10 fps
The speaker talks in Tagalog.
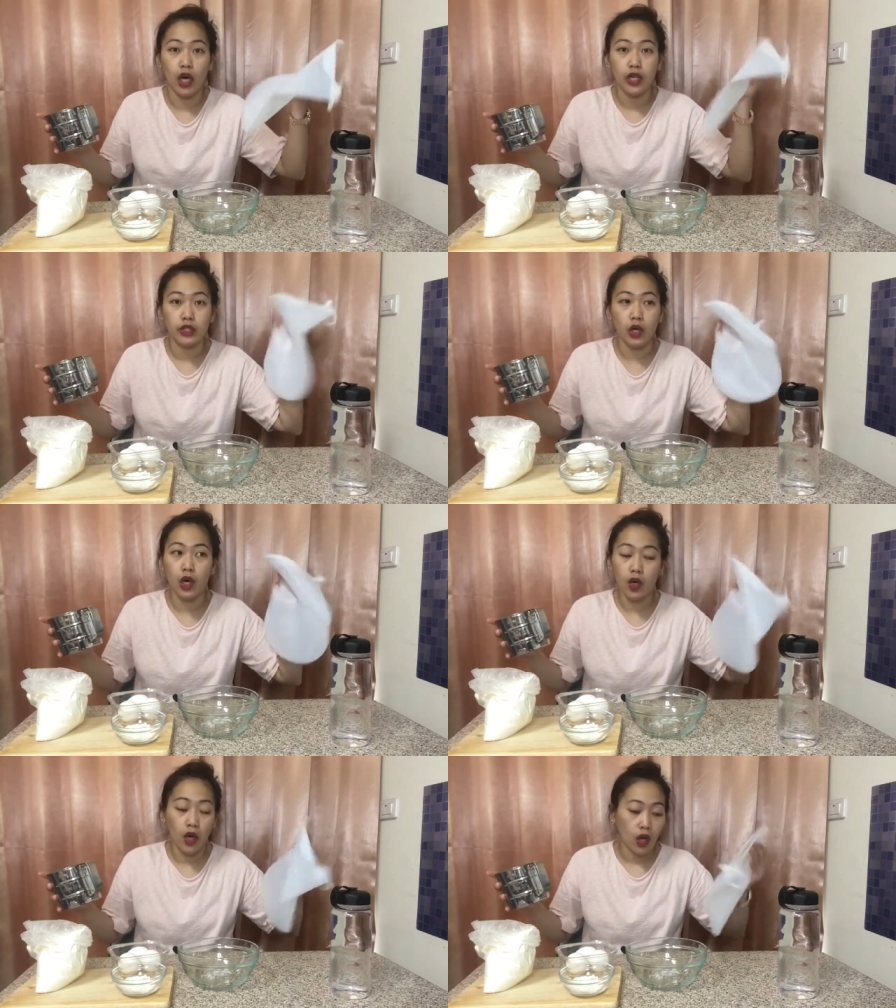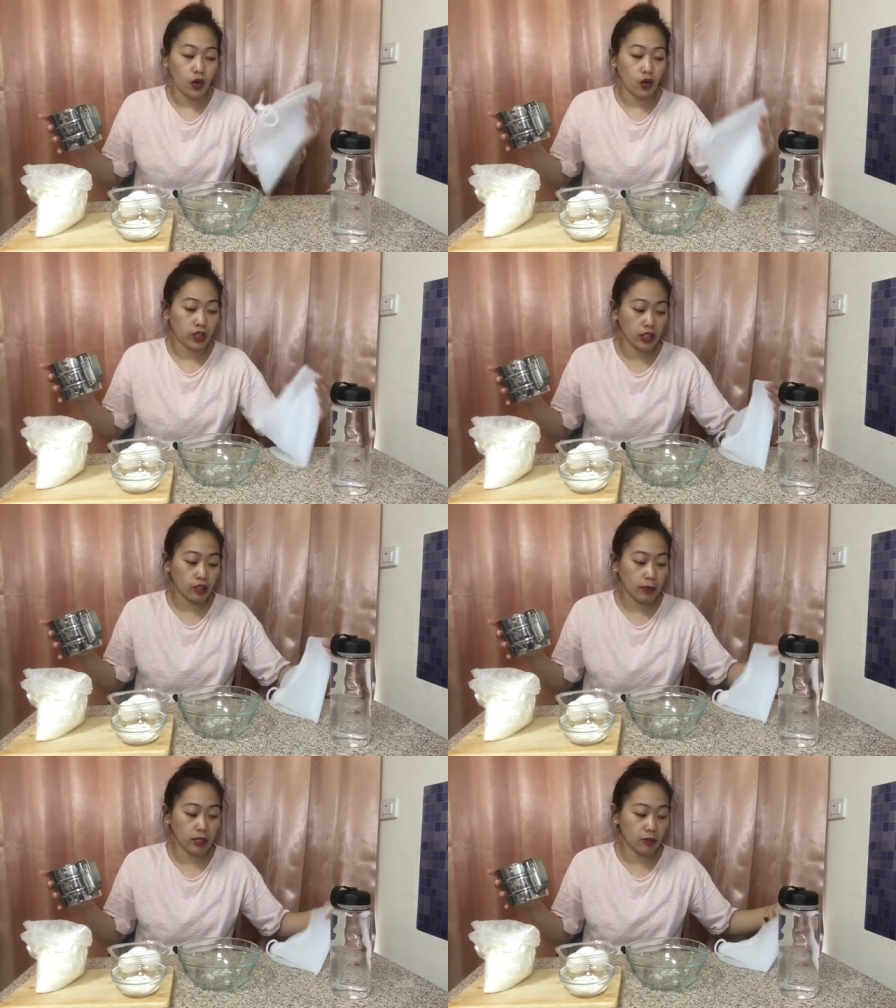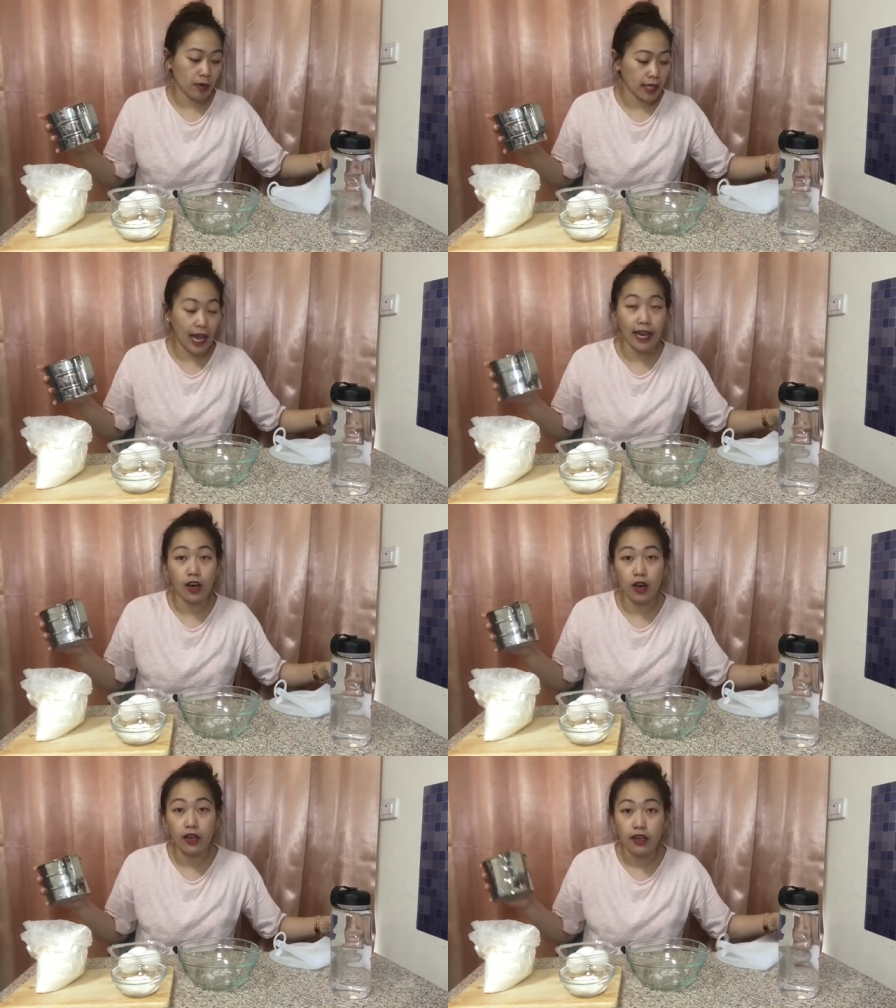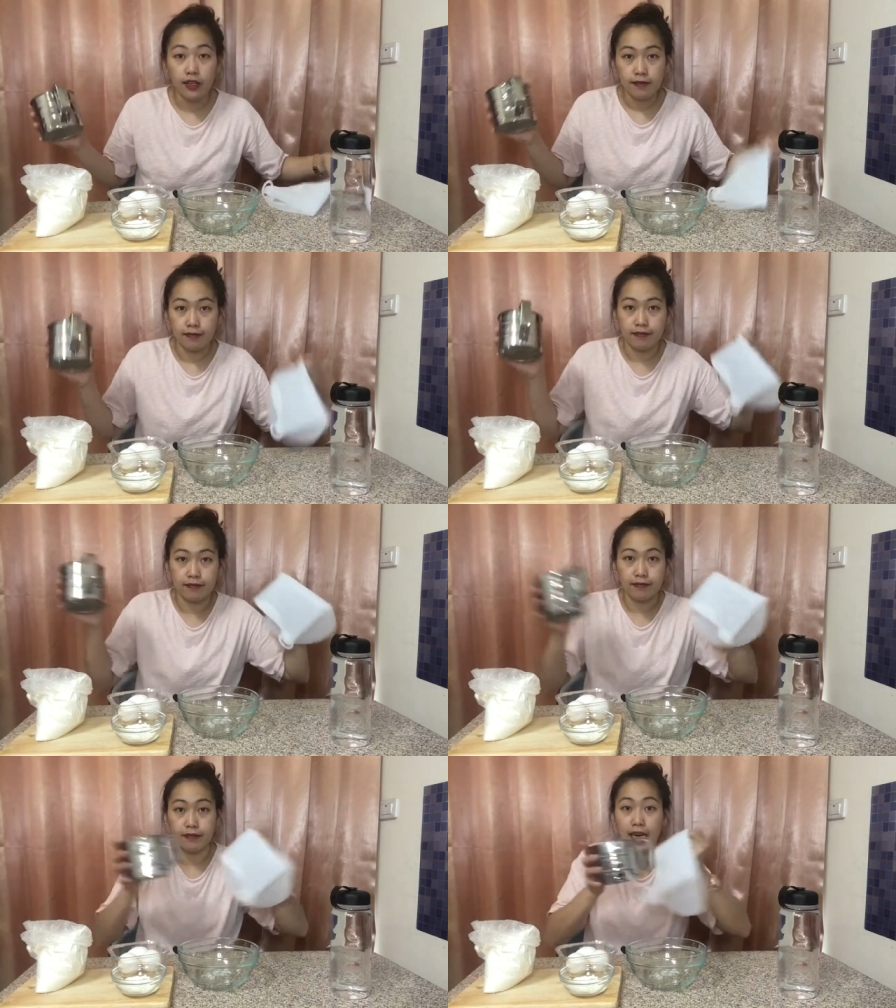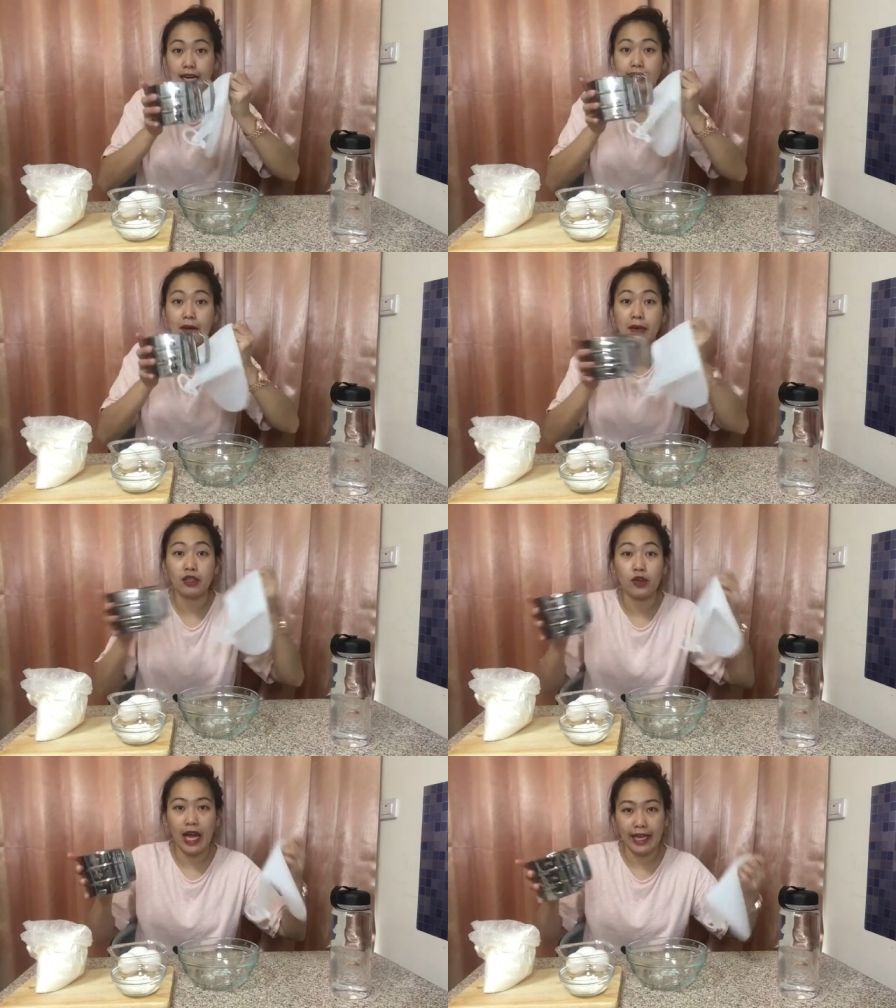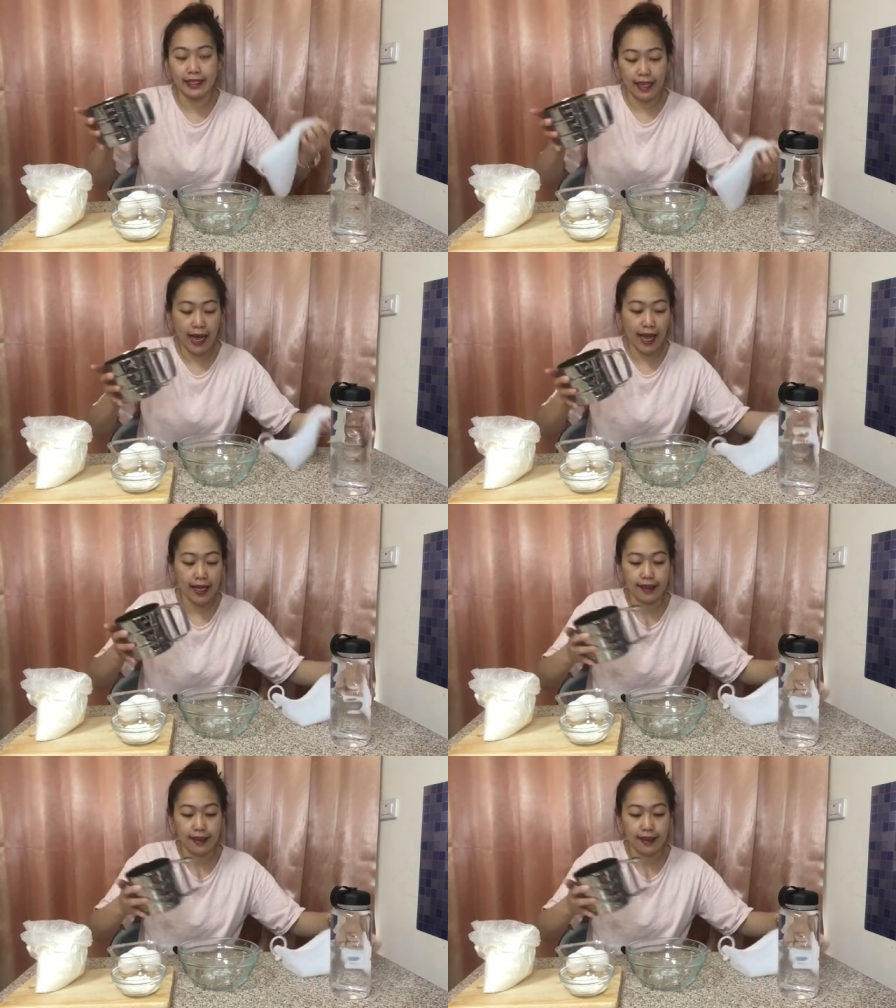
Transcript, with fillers: So, kung sino man yung manalo, mm, magkasama to guys, ha?